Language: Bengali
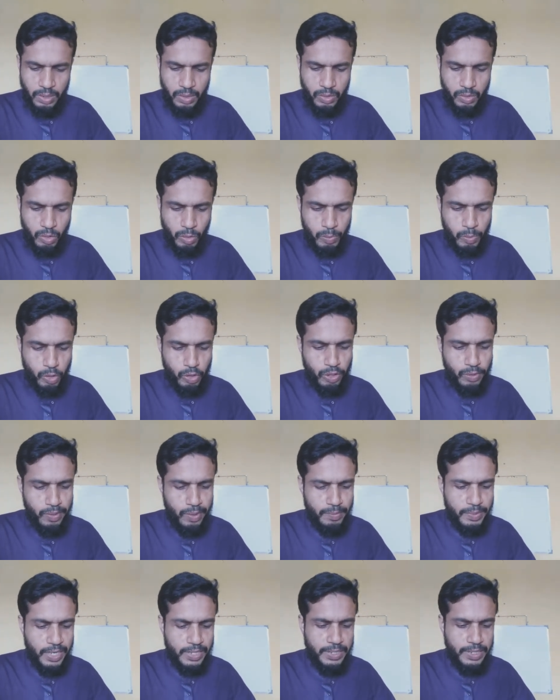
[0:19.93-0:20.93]
তো প্রথমে
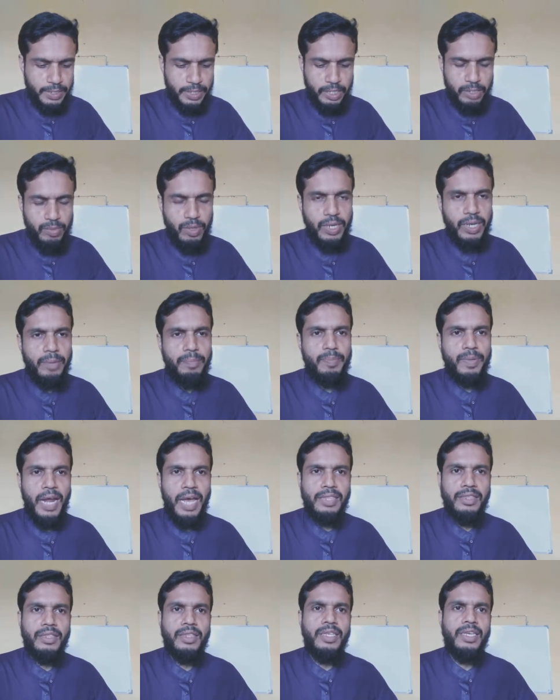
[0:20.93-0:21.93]
আমরা জেনে নেব আগে
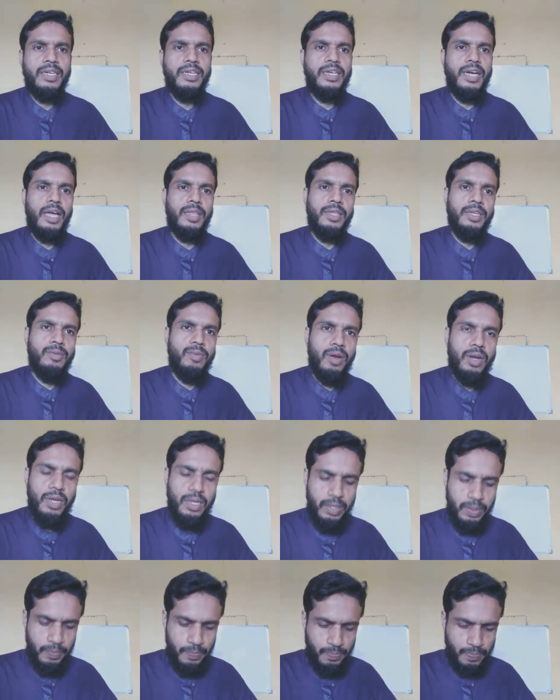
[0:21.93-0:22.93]
প্রান্তিক কাদের
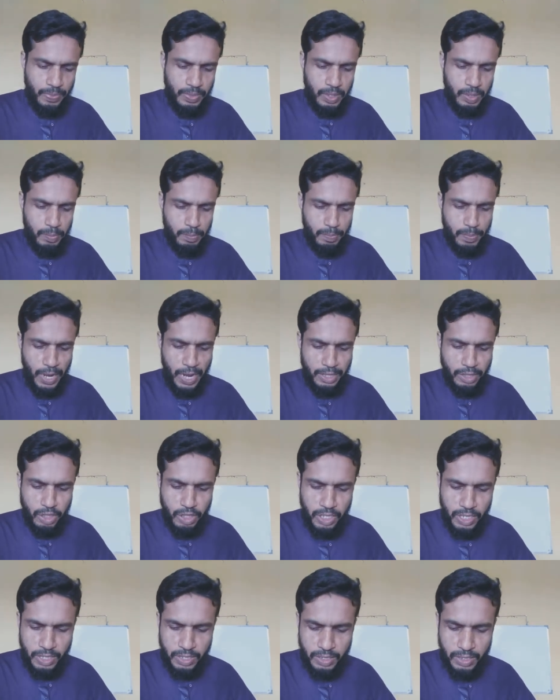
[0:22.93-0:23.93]
বলে
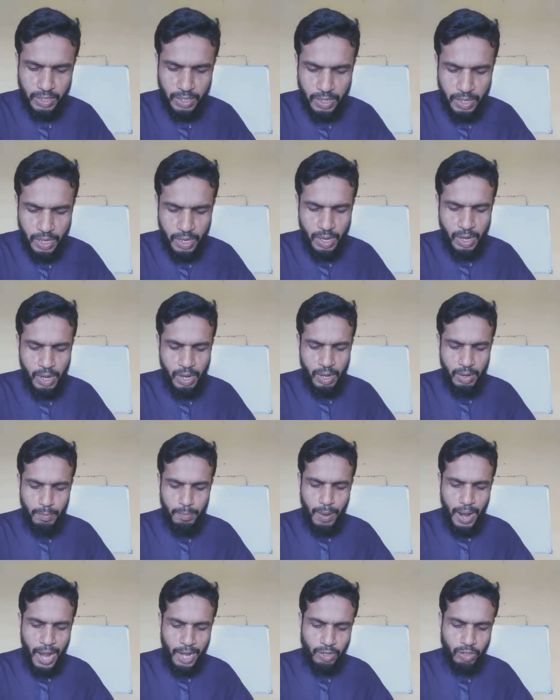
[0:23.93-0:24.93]
প্রান্তিক
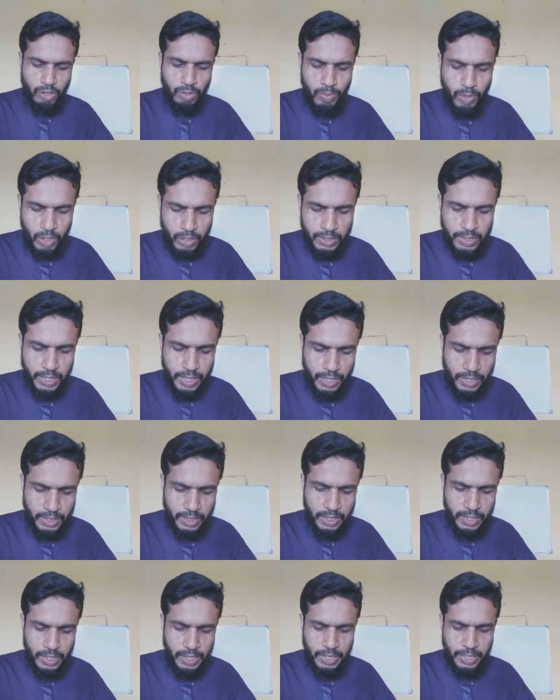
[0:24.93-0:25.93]
ভারতবর্ষের
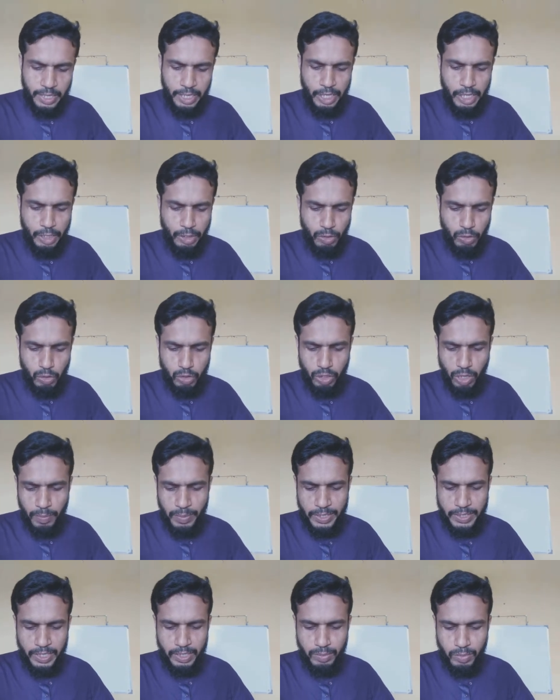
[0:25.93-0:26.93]
হিন্দু
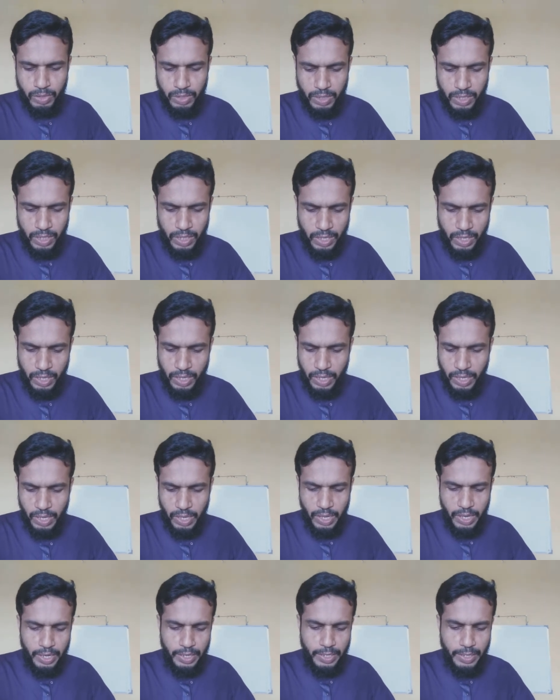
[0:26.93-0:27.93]
সমাজের মধ্যে
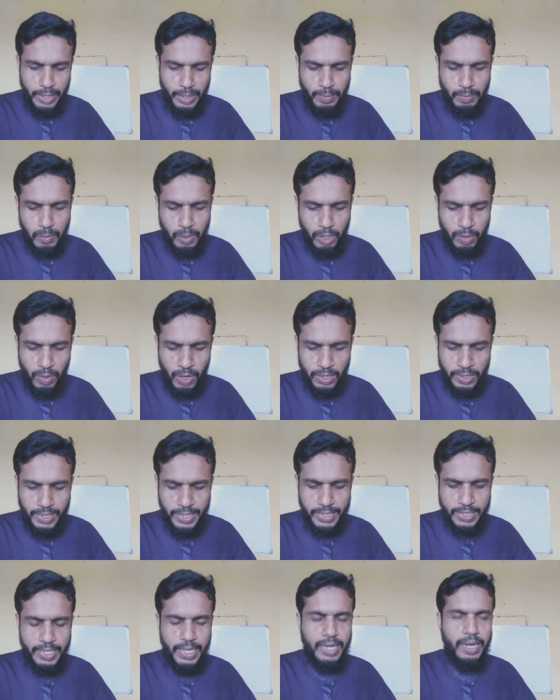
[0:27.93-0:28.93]

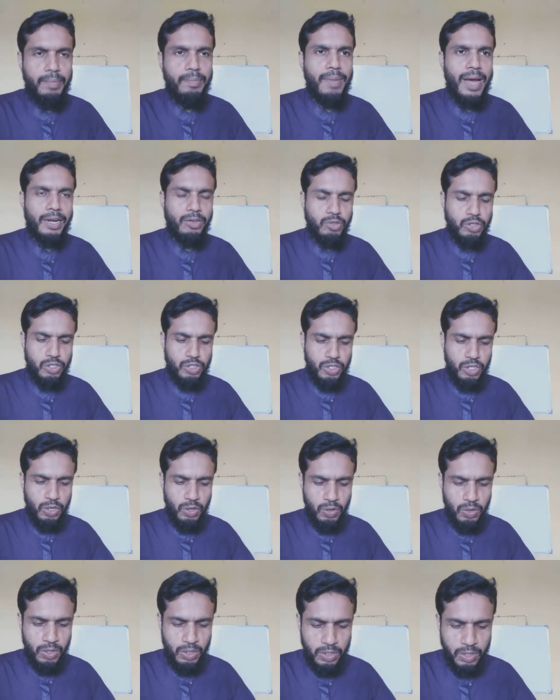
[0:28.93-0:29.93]
নিম্নবর্ণের যারা মানুষ
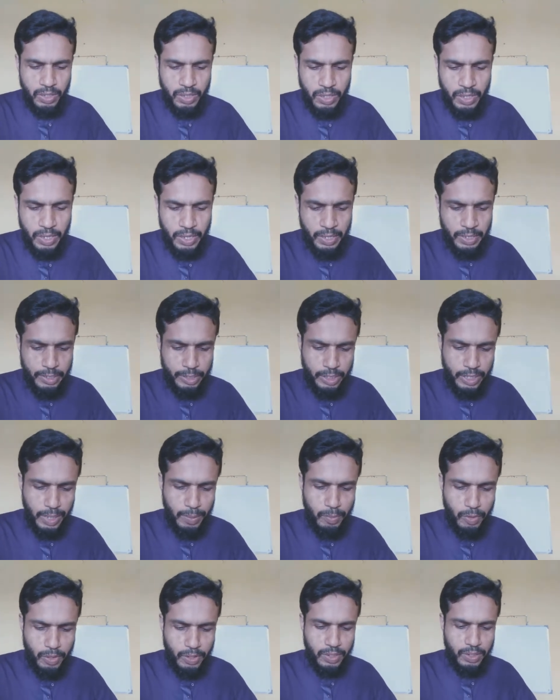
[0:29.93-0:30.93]
ছিল
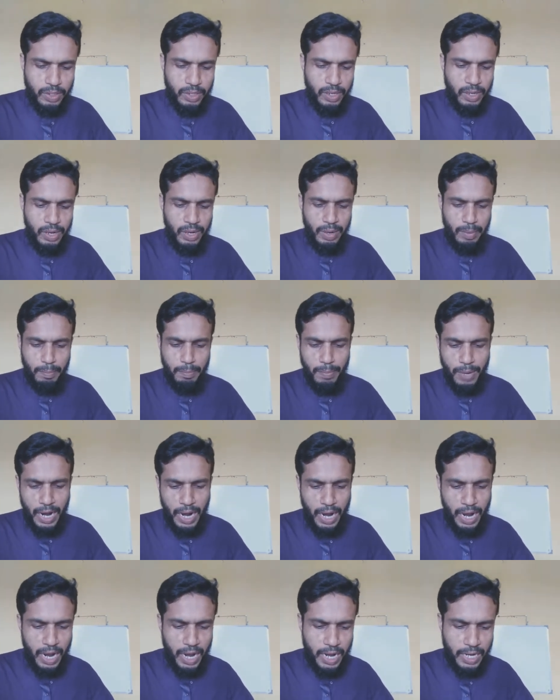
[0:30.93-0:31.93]
যেমন
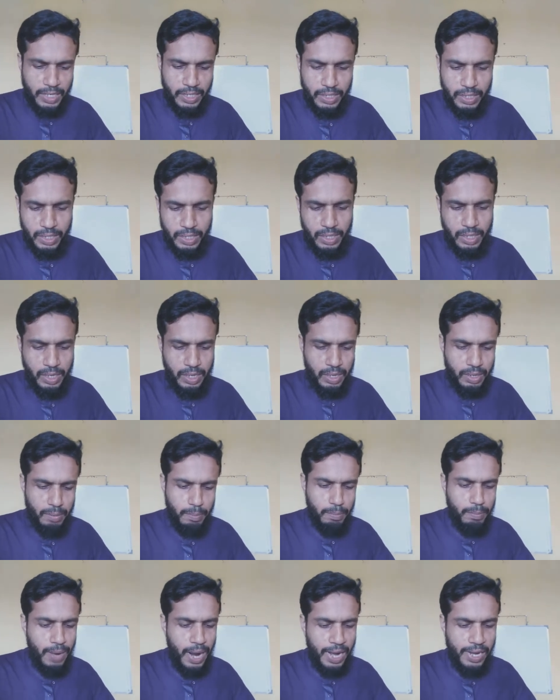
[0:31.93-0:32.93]
মাহার
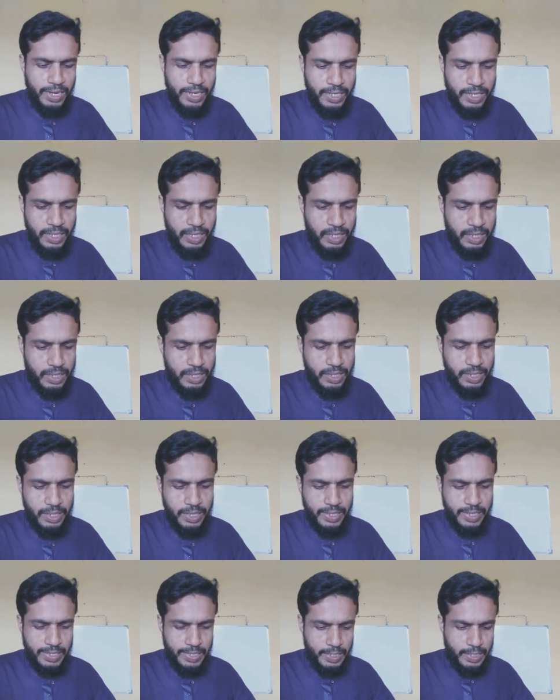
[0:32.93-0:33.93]
মালি
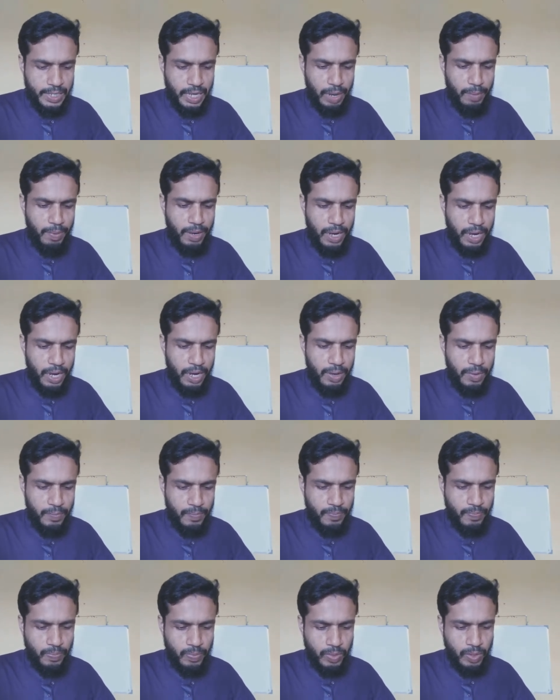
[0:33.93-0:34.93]
ইজাবা
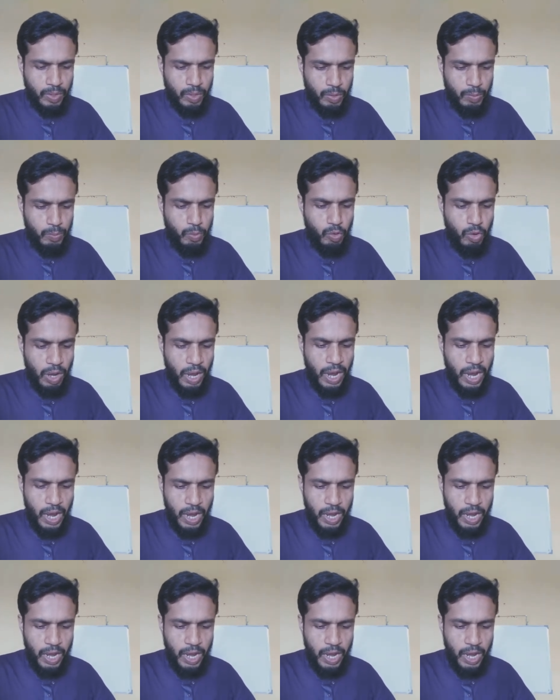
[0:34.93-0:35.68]
পুলা